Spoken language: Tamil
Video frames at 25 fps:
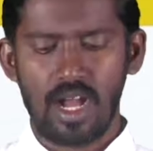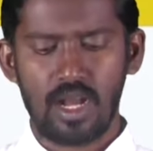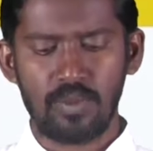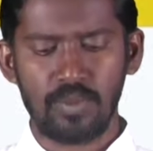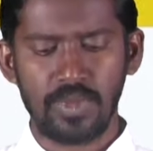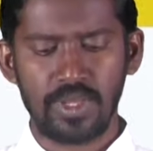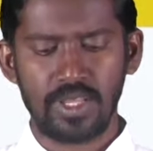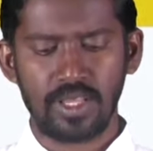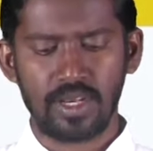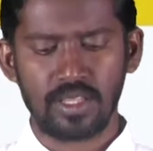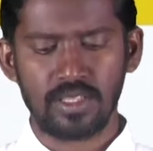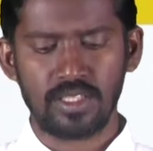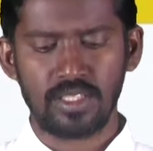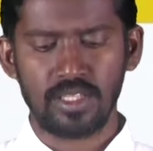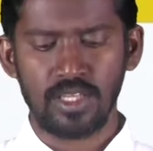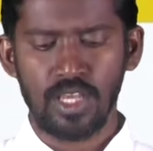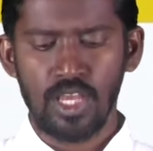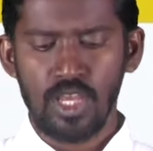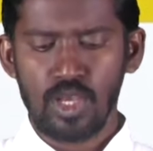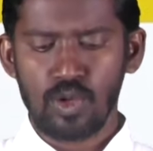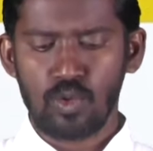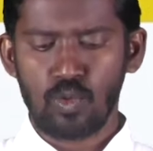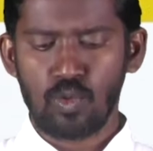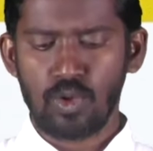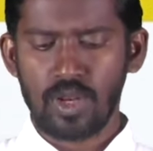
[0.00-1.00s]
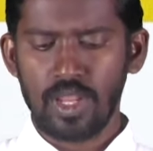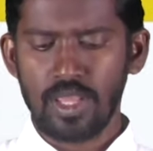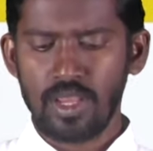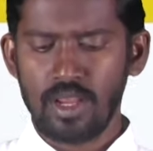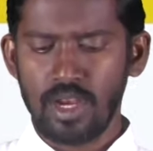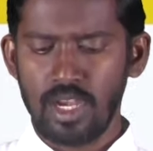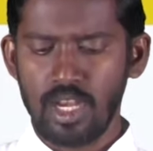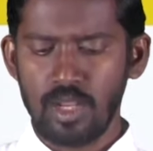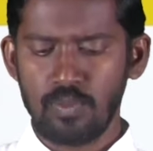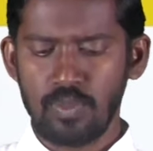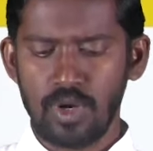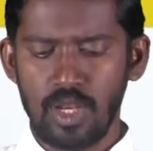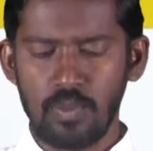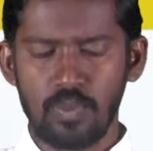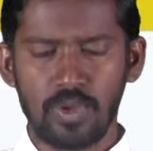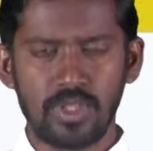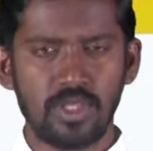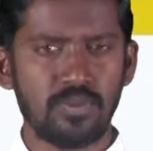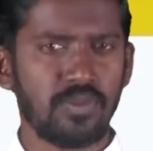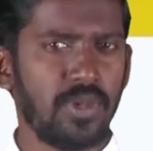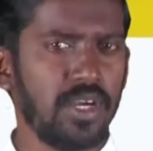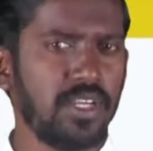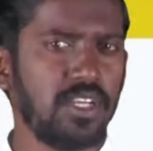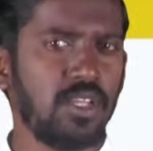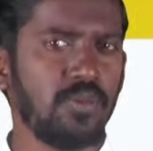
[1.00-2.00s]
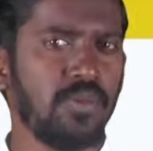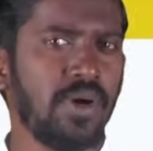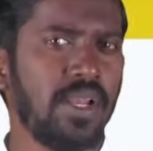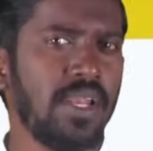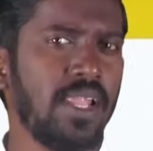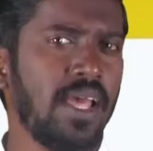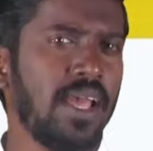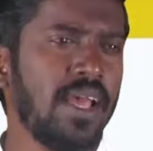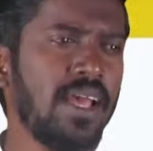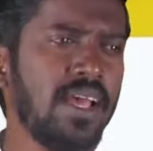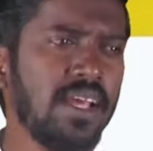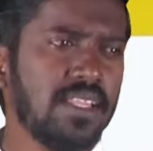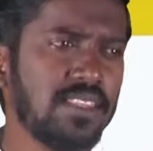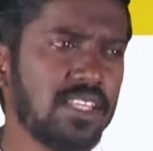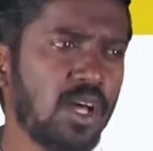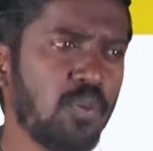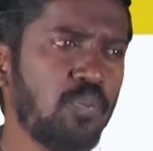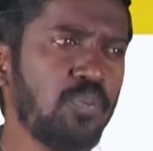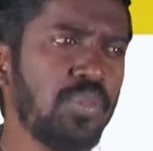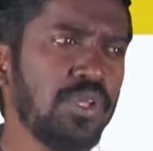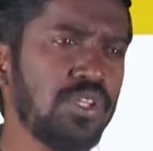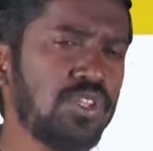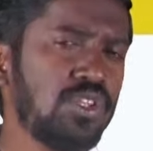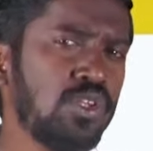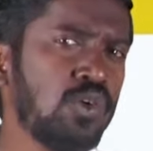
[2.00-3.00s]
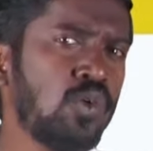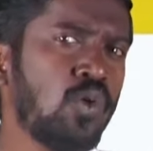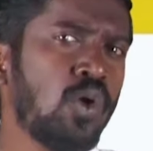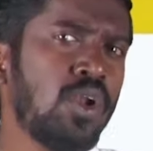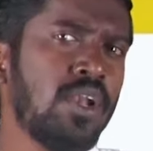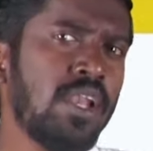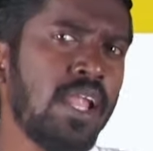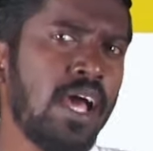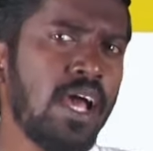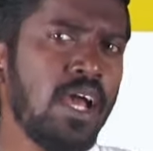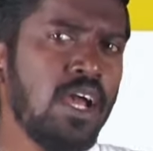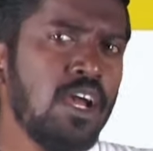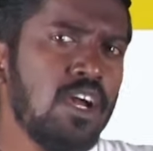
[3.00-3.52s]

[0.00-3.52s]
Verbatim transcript: அமைகிறது குறை கண்டுபிடிப்பது மட்டுமல்ல தப்பித்து கொள்ள